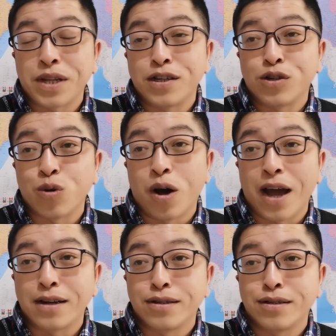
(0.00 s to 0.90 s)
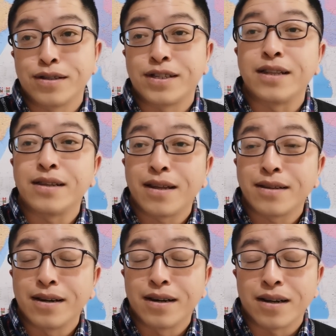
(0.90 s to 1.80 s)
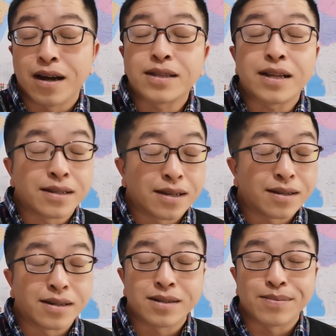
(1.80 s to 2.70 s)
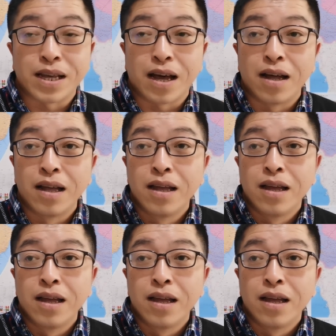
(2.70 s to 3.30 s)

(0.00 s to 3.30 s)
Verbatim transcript: 但是主要还是前天那个啊，大前天那个视频啊。